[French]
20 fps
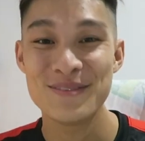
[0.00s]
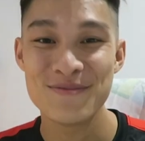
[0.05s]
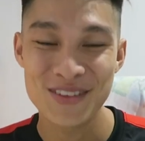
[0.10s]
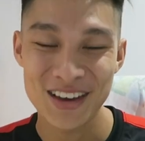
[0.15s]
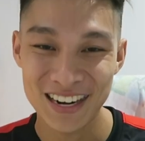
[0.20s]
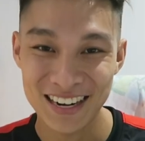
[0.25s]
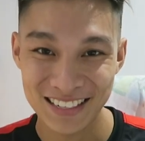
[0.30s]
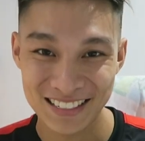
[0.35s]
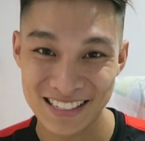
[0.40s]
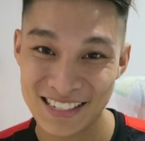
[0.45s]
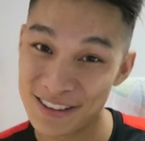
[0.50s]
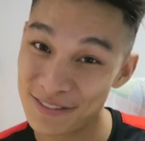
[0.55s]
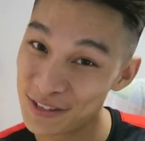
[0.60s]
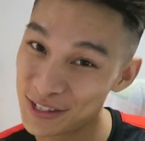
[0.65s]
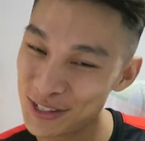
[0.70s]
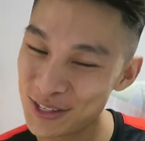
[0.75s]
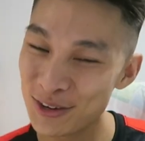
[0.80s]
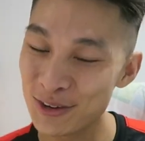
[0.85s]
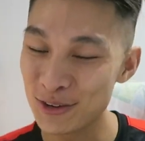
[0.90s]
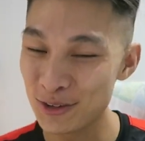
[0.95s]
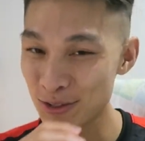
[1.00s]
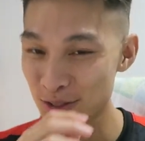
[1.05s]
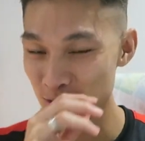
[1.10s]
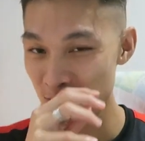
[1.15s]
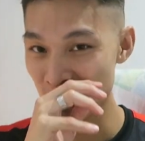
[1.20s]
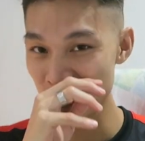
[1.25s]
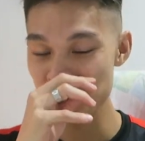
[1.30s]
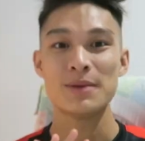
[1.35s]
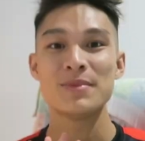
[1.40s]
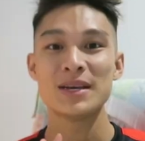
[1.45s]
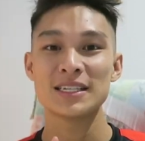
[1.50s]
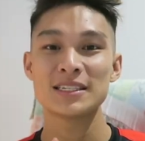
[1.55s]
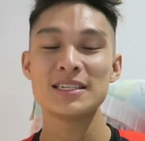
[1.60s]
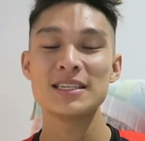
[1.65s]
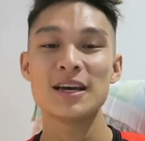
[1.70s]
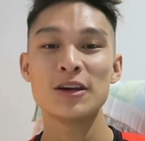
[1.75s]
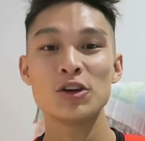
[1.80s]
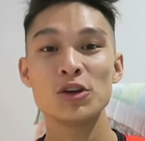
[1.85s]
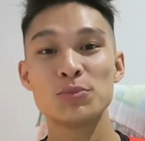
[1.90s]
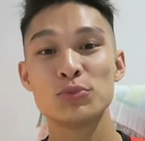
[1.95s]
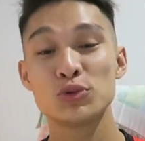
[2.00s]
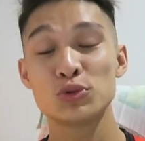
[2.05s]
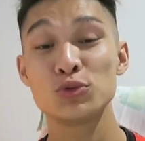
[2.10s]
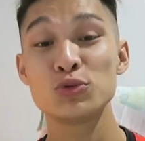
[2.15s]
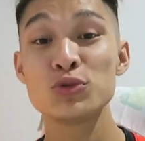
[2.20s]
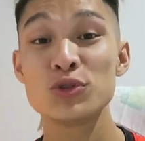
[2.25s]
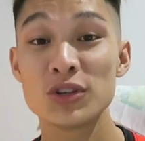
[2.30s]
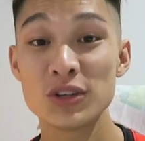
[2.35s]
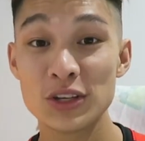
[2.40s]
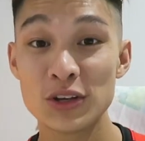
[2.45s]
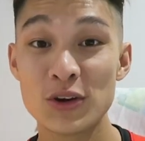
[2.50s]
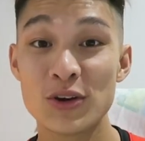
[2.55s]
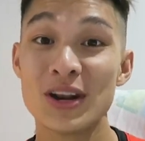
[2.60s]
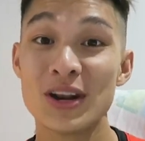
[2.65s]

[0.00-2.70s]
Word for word: hyper actif sur YouTube. Et merci d'ailleurs pour tous ceux qui